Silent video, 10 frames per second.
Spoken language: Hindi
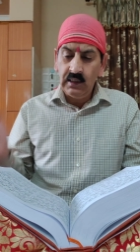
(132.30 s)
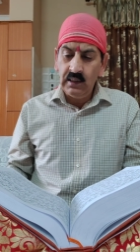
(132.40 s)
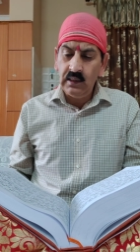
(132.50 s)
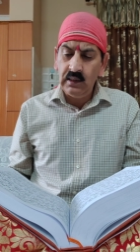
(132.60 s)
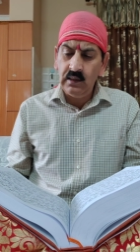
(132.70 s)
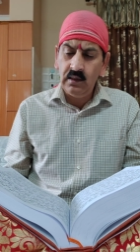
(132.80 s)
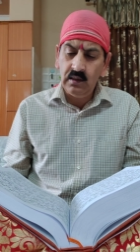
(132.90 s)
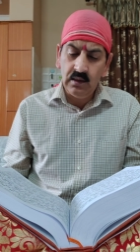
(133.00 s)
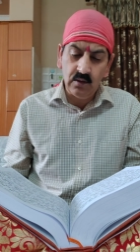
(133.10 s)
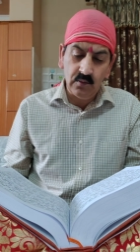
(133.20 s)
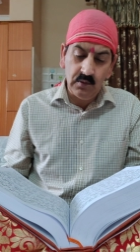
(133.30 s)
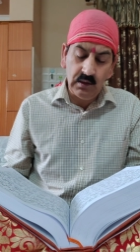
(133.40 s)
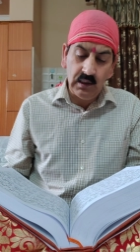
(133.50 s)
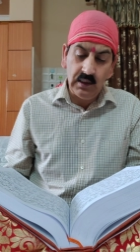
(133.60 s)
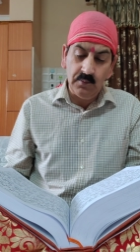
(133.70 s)
अही
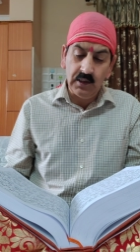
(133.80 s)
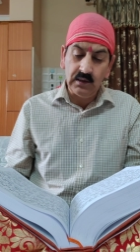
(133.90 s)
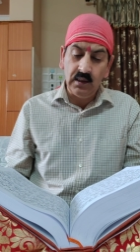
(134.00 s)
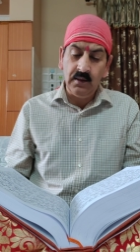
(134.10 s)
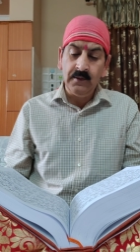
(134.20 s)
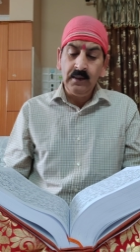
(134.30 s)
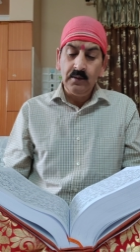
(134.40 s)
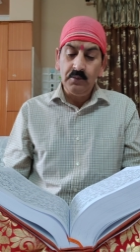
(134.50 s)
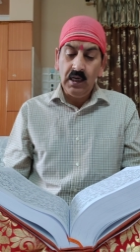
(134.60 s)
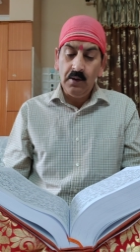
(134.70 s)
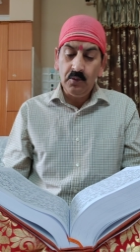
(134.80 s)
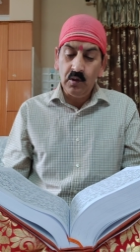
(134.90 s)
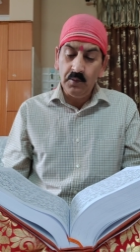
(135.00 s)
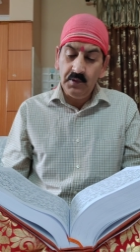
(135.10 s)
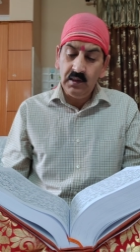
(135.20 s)
रघुवीरा हे माता मैं
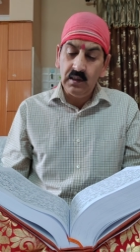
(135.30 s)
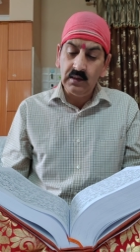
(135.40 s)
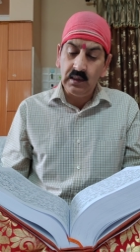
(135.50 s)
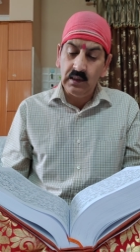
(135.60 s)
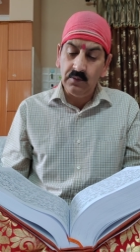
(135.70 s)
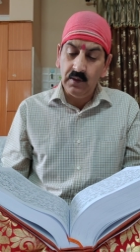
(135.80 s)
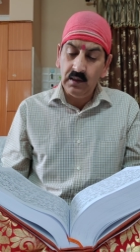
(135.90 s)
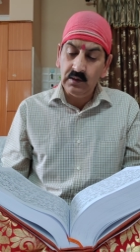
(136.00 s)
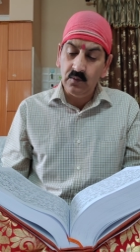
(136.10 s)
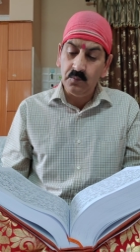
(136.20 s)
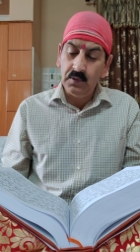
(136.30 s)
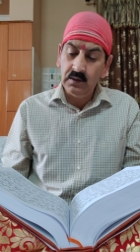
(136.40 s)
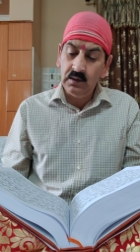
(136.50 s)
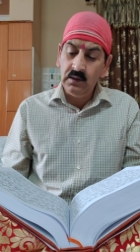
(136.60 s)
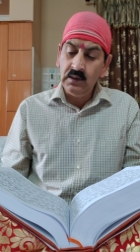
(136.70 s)
आपको अभी यहाँ से लिवा जाऊँ
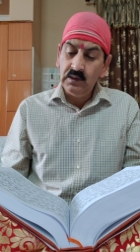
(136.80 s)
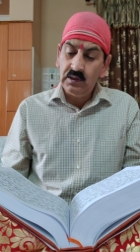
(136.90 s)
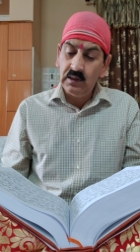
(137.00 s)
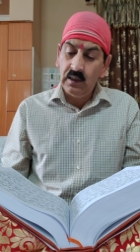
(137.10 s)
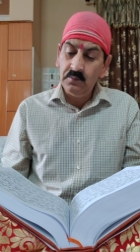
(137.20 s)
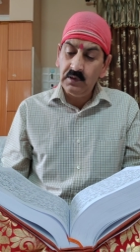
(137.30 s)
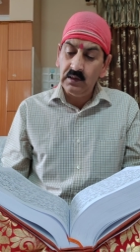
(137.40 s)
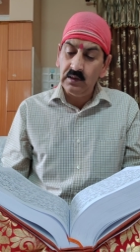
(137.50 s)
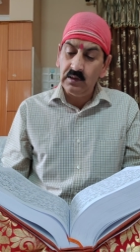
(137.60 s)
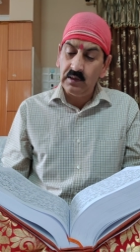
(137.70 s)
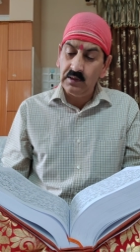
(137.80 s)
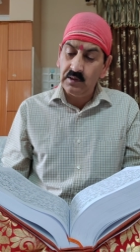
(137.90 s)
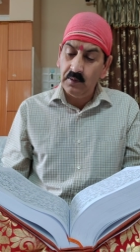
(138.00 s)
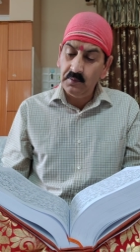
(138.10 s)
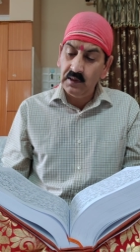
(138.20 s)
पर श्री रामचंद्र जी की
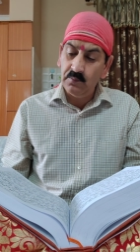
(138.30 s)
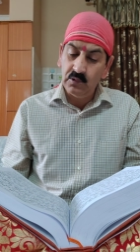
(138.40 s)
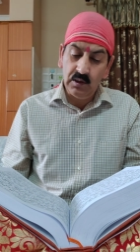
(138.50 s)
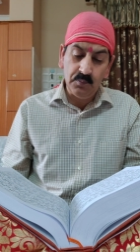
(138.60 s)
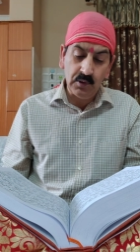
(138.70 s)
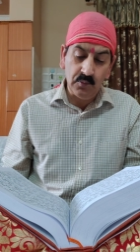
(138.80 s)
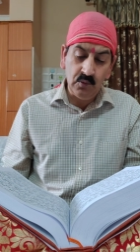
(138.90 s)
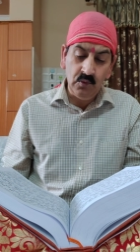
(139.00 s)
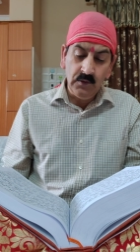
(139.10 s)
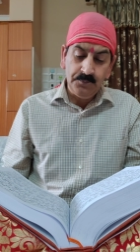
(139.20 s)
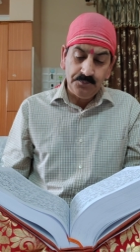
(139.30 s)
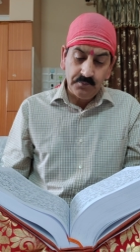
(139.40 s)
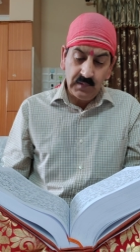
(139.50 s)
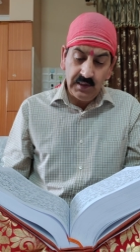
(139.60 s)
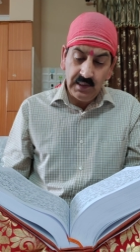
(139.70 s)
शब्द है मुझे प्रभु
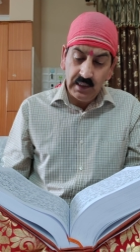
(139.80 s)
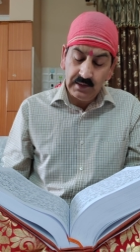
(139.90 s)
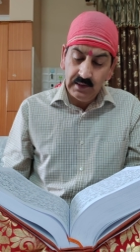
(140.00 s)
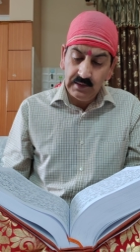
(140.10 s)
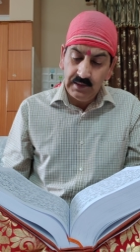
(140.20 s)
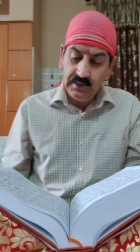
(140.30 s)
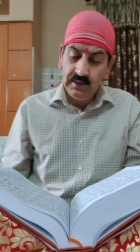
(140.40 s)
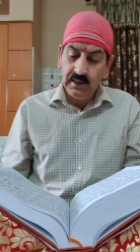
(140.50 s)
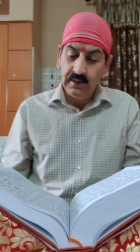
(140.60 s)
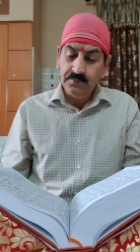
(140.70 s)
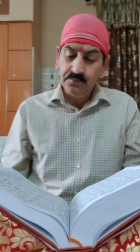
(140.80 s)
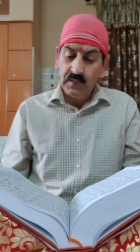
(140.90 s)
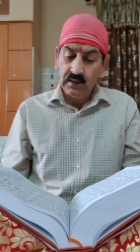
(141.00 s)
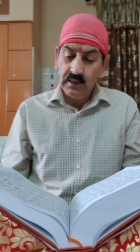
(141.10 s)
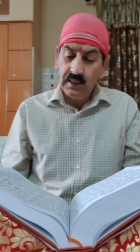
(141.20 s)
की आज्ञा नहीं है
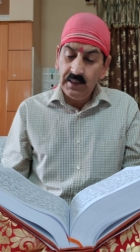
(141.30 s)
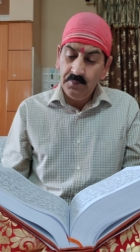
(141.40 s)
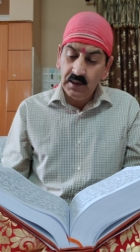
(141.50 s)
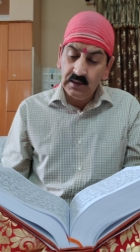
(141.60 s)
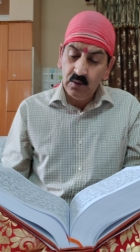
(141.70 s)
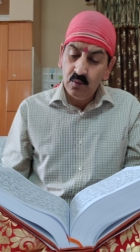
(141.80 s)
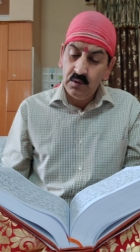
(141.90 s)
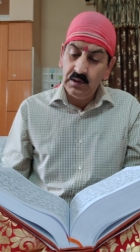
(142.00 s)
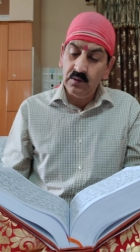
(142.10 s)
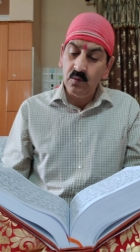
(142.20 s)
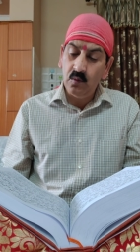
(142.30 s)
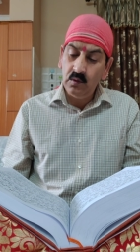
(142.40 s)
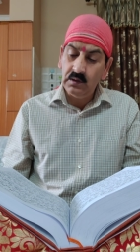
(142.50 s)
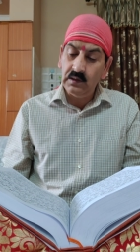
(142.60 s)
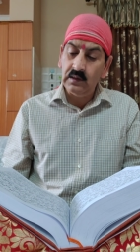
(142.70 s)
अतः हे माता कुछ दिन
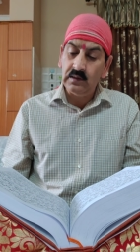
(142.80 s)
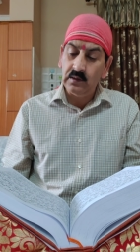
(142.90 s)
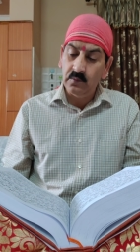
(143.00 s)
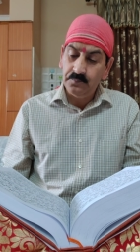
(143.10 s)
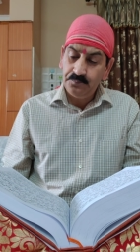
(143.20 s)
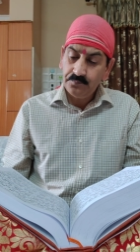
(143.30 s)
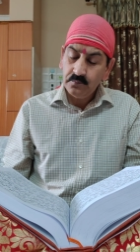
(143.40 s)
और धीरे धरो